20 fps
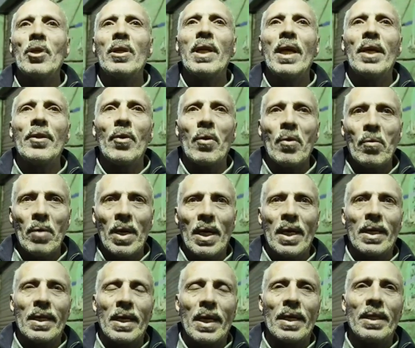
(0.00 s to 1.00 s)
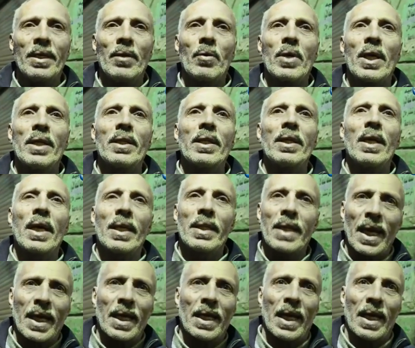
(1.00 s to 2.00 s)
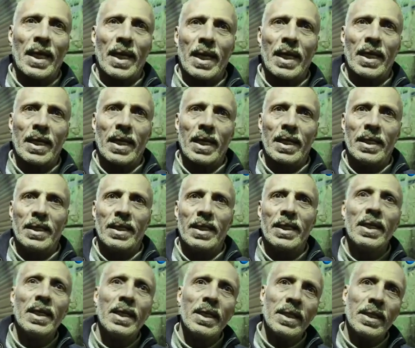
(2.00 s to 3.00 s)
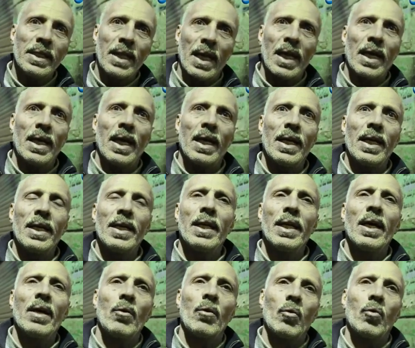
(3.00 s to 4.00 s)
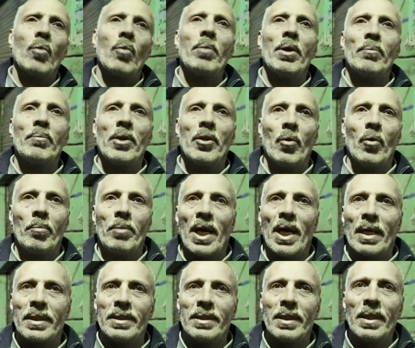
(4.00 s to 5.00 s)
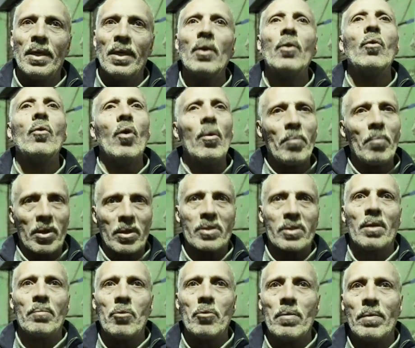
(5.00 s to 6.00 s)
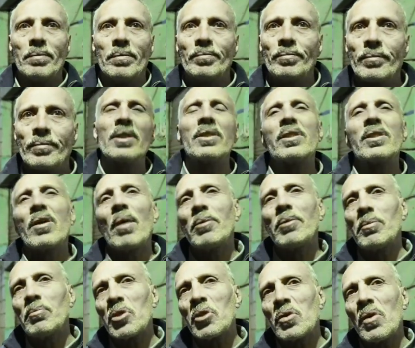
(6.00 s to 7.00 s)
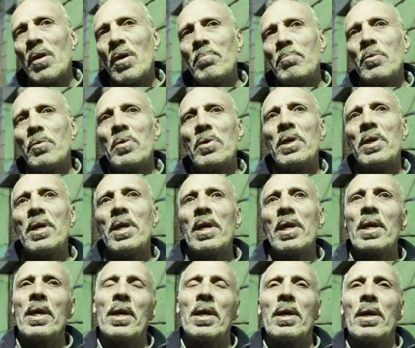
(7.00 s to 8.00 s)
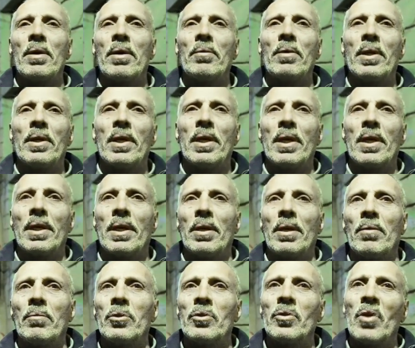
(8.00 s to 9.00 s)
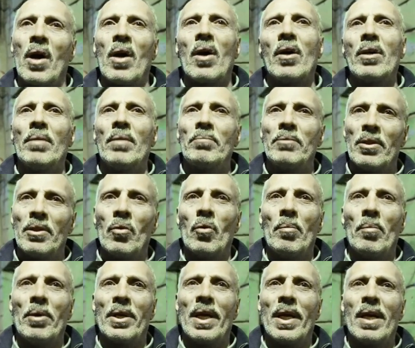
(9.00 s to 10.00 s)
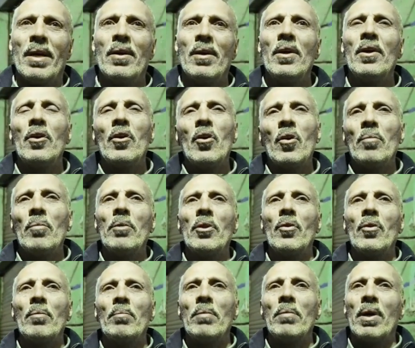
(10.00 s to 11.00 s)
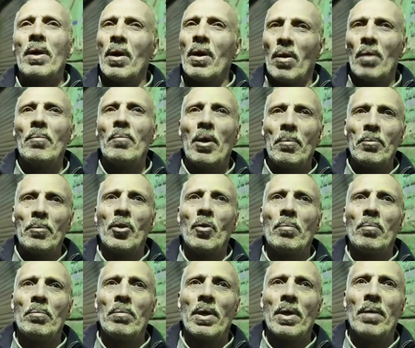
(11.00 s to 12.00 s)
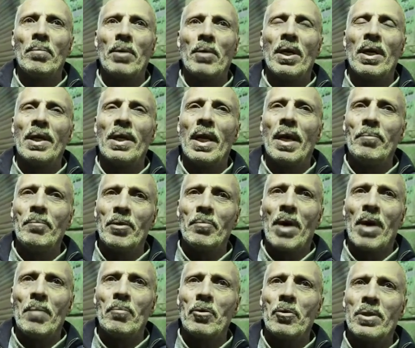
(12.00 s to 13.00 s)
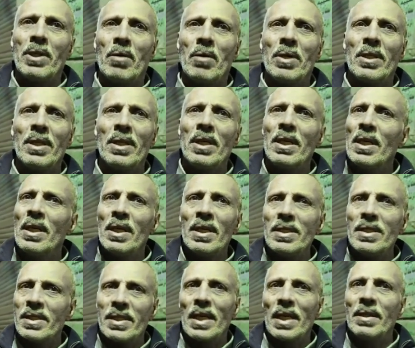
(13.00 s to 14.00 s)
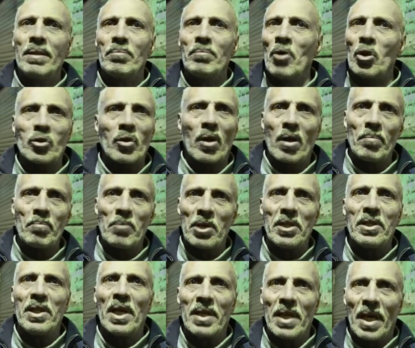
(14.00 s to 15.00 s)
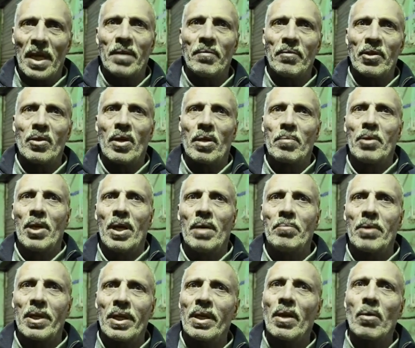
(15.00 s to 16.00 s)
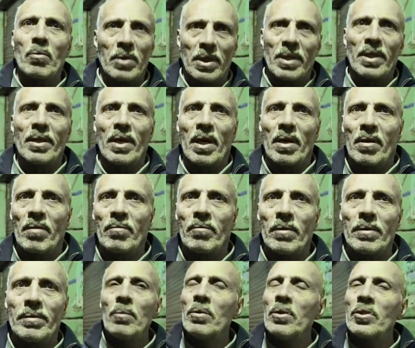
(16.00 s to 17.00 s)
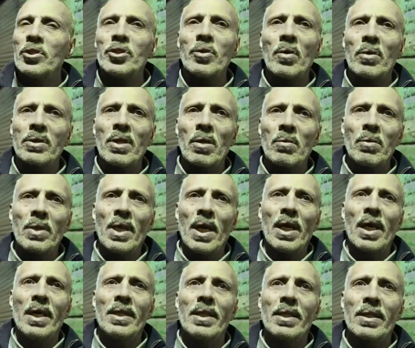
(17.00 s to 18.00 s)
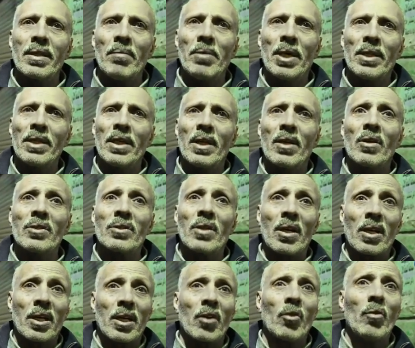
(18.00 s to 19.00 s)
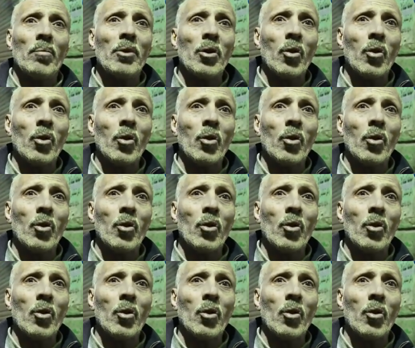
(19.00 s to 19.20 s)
لله ان هو لانه كان داخل على خان الخليلي دخل على هنا هروبا منهم يعني وهم رصبوه الظابط مصاب وال... وال... والضحايا من الامناء ومنهم اه منهم آه، الامين محمود دوت انسان محترم جدا يعني في الدرب الاحمر هنا كلنا نعرفه والشرطه كلها يعني طبعا ايه كتر خيرهم